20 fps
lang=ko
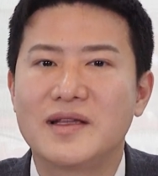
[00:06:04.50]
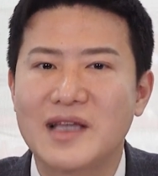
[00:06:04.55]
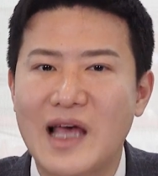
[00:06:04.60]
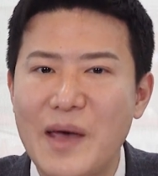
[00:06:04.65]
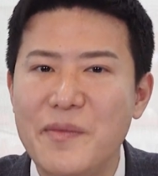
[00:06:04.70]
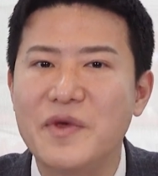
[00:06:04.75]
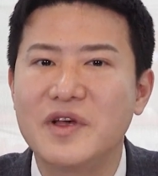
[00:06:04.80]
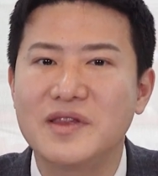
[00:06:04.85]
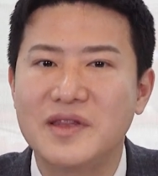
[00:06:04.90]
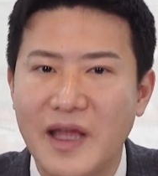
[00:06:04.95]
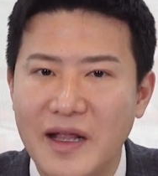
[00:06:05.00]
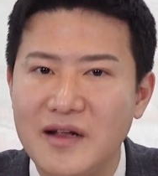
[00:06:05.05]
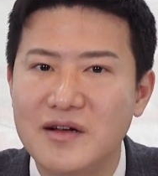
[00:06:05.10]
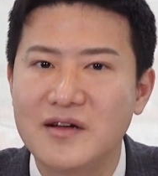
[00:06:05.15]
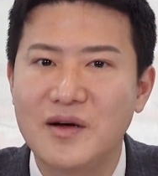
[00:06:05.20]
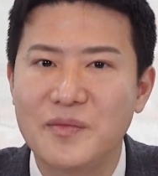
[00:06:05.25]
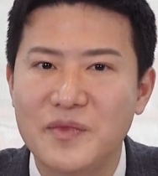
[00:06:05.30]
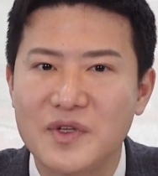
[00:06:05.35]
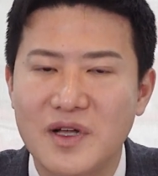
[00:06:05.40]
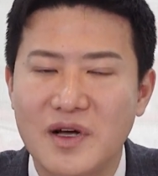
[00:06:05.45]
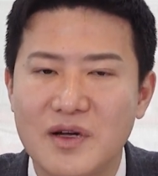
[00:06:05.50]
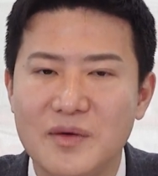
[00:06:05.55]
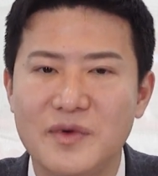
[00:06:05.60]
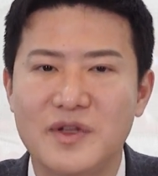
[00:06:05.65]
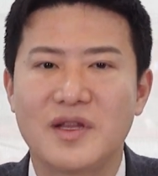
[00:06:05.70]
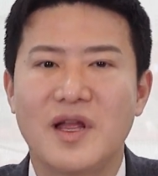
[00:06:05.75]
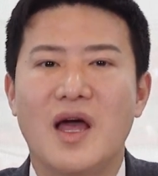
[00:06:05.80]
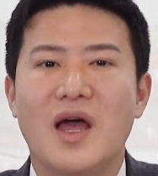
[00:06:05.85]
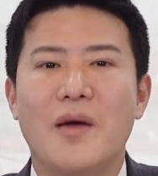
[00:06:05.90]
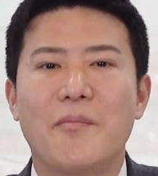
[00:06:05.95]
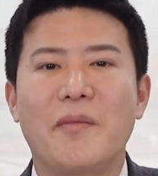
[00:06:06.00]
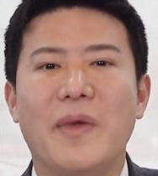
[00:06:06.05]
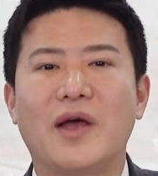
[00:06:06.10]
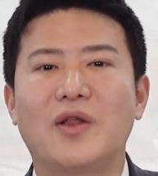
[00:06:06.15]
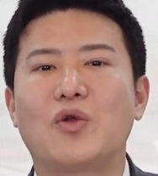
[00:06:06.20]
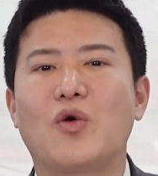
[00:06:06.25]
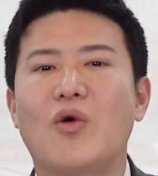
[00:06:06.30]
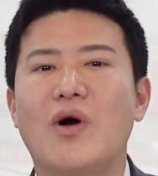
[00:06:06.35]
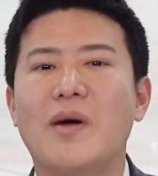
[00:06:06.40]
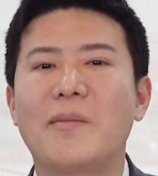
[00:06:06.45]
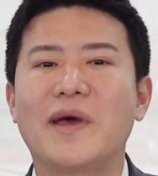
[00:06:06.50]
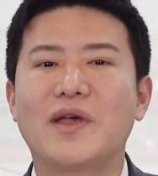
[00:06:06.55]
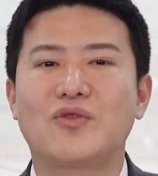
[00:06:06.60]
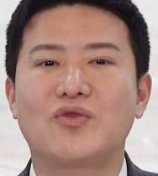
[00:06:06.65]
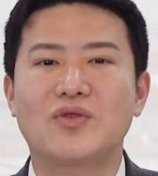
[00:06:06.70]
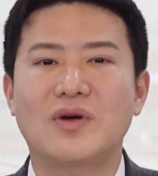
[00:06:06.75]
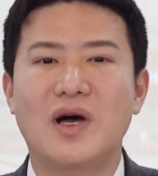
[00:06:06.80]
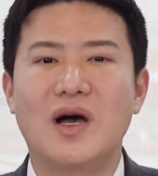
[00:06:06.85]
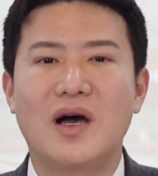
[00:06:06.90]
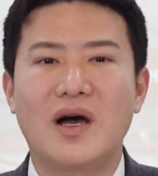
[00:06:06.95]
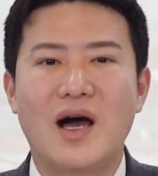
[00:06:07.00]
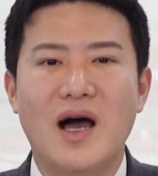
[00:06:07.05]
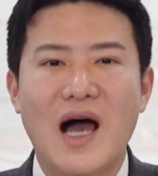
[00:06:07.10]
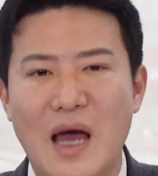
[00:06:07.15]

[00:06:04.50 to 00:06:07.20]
사면 되는 겁니다. 그러면 매도와 매수가